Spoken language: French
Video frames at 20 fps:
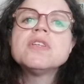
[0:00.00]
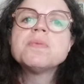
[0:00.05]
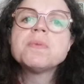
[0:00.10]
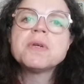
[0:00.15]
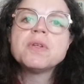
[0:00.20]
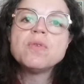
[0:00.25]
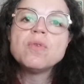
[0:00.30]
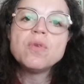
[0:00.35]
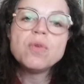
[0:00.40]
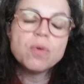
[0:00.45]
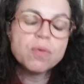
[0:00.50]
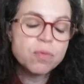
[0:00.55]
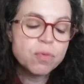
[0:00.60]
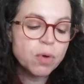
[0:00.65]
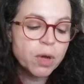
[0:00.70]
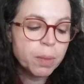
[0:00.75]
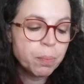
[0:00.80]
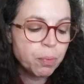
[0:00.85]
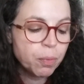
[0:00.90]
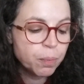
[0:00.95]
esprit du lion
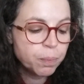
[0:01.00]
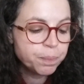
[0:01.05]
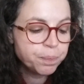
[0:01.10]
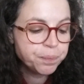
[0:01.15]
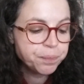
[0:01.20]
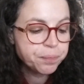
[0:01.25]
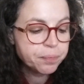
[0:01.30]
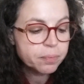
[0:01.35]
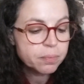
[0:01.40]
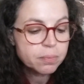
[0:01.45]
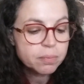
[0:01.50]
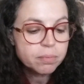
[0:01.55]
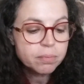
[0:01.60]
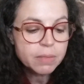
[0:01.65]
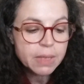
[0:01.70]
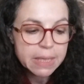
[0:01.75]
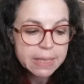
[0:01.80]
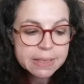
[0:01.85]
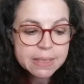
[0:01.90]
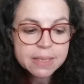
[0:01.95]
vous répond.
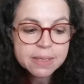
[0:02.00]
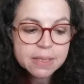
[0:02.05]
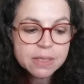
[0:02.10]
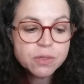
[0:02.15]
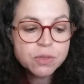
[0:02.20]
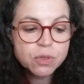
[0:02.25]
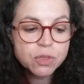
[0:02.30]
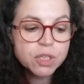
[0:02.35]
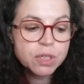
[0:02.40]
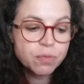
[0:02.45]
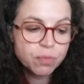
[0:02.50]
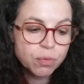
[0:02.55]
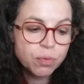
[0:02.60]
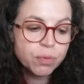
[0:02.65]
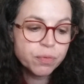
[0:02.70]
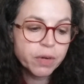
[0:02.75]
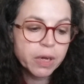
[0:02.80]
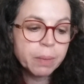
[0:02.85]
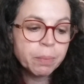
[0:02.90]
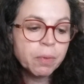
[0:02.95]
Et ça, c'est ce que j'ai
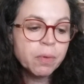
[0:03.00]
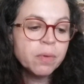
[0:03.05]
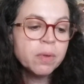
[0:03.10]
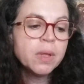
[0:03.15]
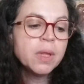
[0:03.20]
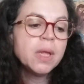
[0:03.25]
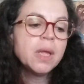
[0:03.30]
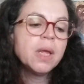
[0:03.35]
voulu vraiment.